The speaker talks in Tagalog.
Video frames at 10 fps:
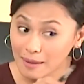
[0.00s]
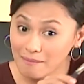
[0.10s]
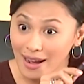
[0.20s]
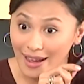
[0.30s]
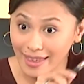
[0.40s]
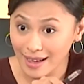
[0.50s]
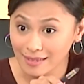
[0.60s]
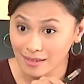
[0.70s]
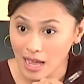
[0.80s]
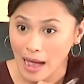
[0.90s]
ng mga yan,
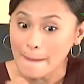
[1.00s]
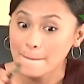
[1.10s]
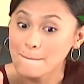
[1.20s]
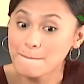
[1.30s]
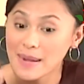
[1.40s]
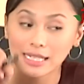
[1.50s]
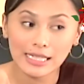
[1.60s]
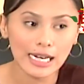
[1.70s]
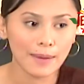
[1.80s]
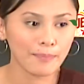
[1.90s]

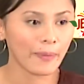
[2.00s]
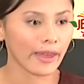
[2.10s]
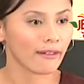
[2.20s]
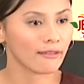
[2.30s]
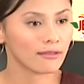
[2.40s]
magkakampi.